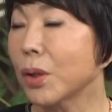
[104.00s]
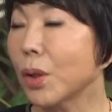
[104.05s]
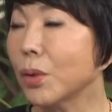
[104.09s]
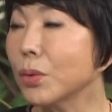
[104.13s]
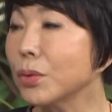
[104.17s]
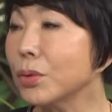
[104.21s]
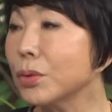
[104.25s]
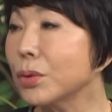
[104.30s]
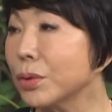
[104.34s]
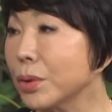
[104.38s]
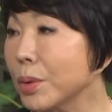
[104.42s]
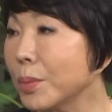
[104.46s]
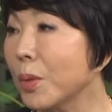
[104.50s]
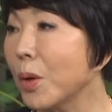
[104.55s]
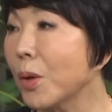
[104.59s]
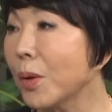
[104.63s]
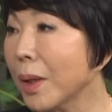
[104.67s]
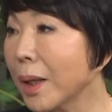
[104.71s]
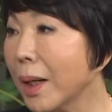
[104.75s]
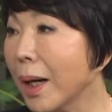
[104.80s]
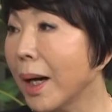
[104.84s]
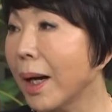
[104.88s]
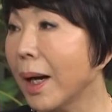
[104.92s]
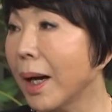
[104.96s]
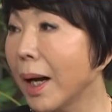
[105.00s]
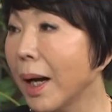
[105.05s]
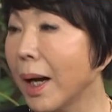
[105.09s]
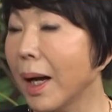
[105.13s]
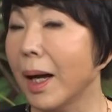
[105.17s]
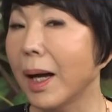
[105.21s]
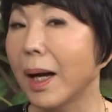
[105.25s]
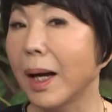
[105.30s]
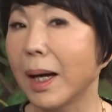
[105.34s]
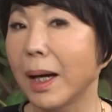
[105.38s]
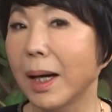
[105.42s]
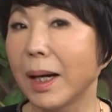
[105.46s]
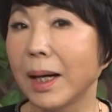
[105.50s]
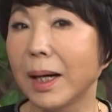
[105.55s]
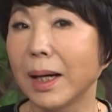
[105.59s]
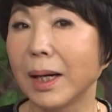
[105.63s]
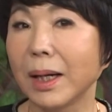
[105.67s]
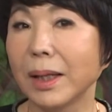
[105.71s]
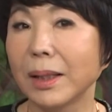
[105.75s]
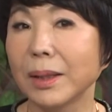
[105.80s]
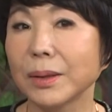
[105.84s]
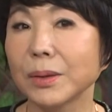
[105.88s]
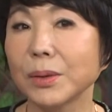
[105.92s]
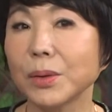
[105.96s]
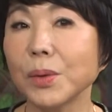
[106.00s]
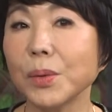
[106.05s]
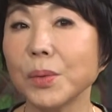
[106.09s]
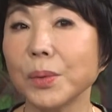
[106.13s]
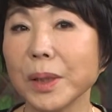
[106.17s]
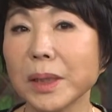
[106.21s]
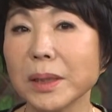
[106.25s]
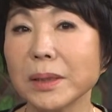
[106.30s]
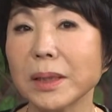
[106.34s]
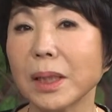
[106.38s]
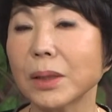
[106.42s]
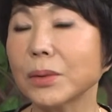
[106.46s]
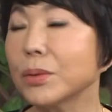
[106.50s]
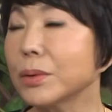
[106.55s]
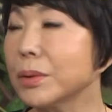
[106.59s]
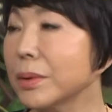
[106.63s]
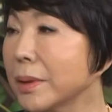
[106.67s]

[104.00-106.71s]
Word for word: 천국으로 못 가. 음. 너왜 자꾸